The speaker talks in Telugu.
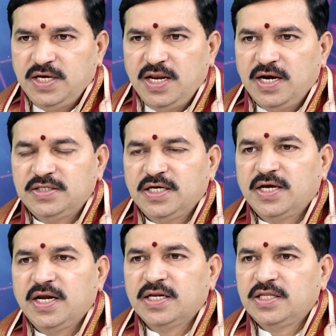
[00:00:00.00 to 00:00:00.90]
ఏ శని
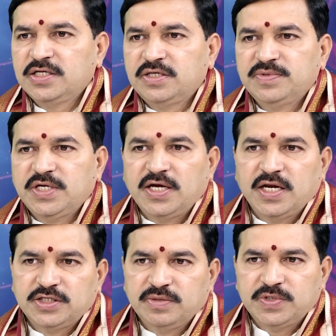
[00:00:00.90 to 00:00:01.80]
కానీ అర్ధాష్టం శని
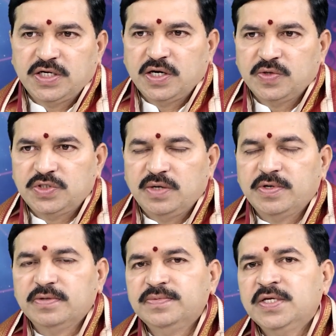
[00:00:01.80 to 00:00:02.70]
కానీ అష్టం శని కానీ
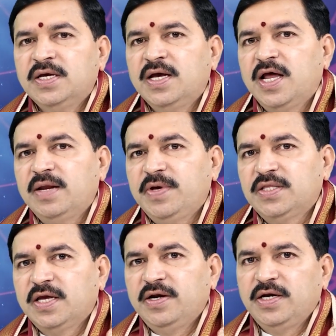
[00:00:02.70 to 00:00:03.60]
వచ్చినప్పుడు అలా
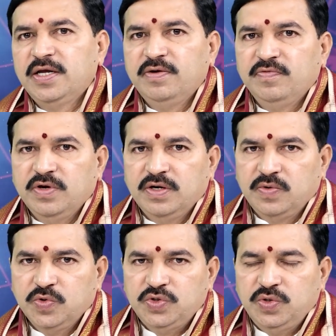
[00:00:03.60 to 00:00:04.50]
మిగతా ఏంటి
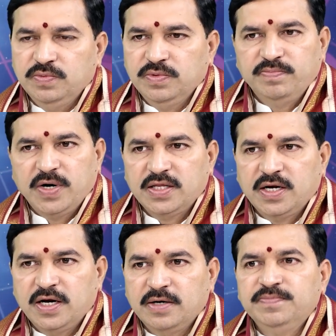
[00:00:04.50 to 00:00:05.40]
కుజుడు
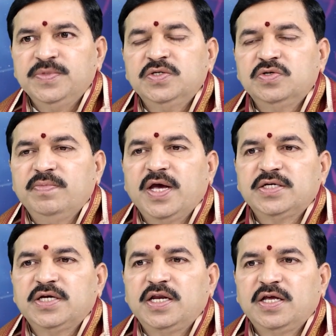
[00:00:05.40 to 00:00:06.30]
పడదన్నాను
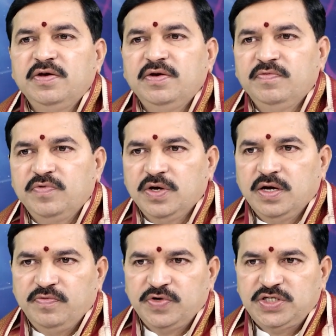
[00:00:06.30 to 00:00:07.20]
మేషానికి
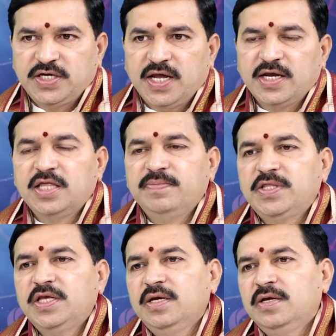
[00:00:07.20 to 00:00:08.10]
వృశ్చికానికి
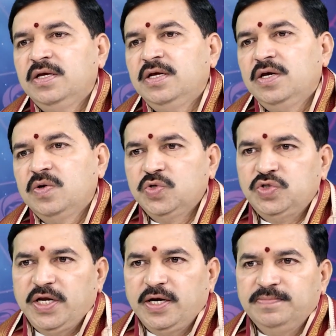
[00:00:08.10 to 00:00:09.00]
అధిపతి
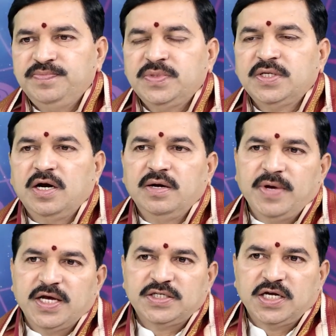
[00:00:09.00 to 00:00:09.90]
కుజుడయ్యాడు కాబట్టి
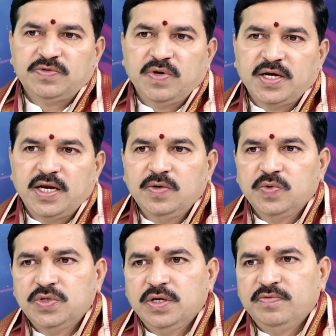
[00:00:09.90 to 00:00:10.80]
మేషరాశి వారు కానీ
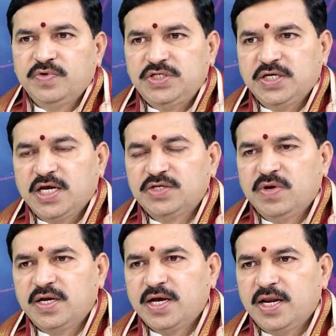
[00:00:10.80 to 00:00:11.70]
కుజ వృశ్చిక రాశి
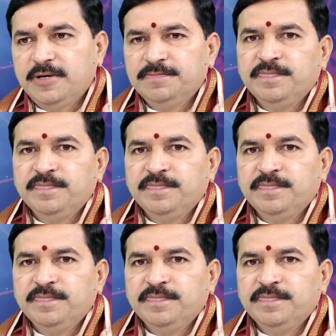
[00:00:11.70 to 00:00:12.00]
వారికి కానీ